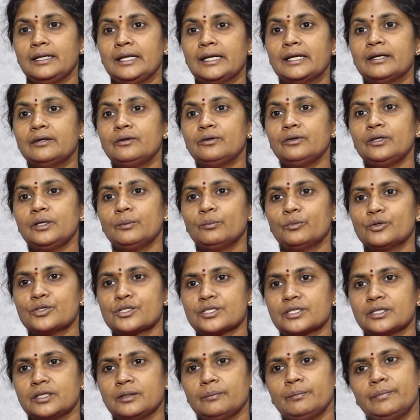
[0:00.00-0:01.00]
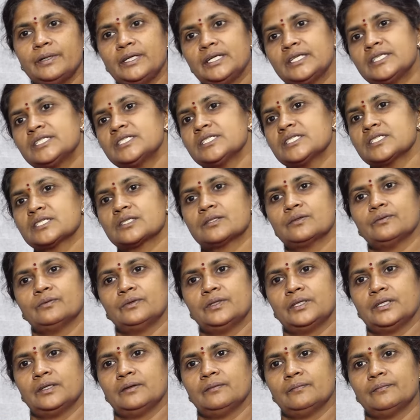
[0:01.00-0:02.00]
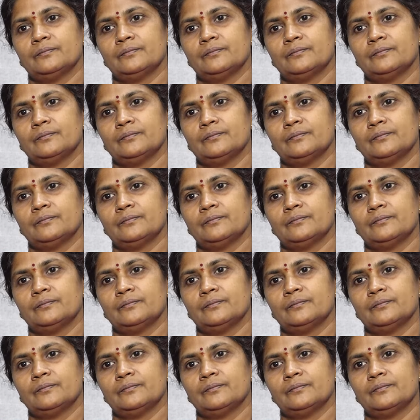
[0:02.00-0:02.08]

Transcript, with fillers: నెగిటివ్ ఎమోషన్ని బిల్డ్ చేస్తూ ఉంటాయి